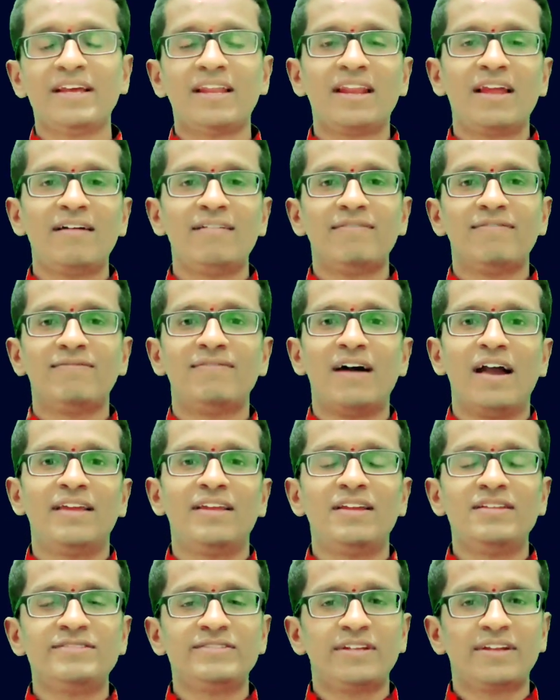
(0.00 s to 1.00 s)
నెల
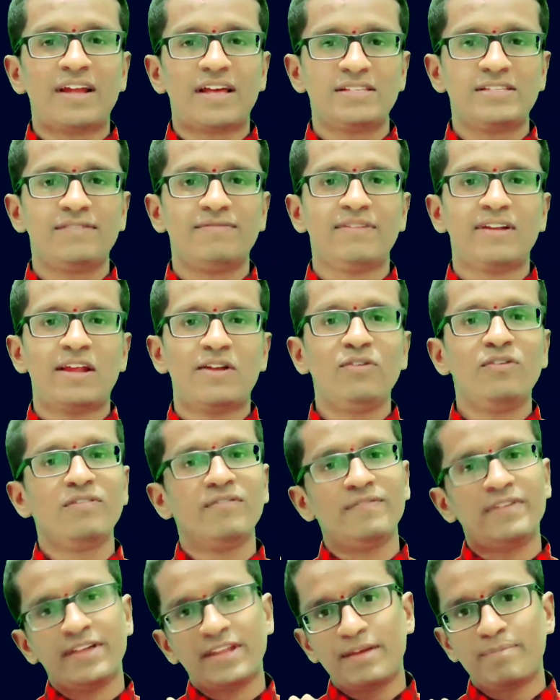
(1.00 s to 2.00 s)
ఫైనాన్షియల్ రాశి ఫలాలు
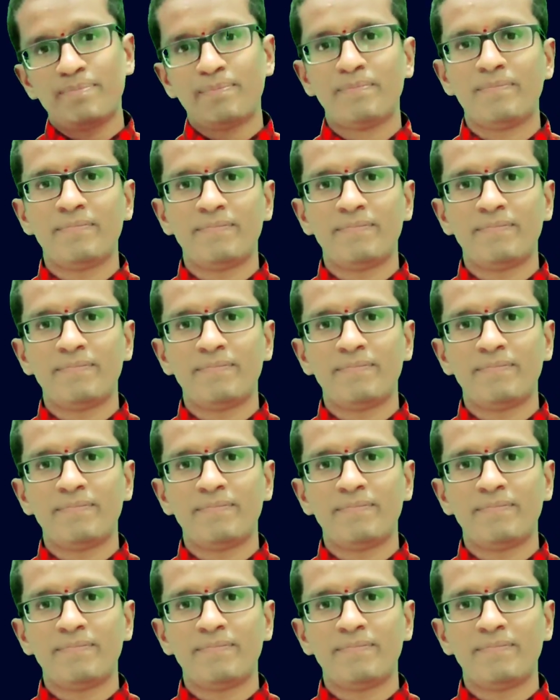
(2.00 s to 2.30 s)
వేరే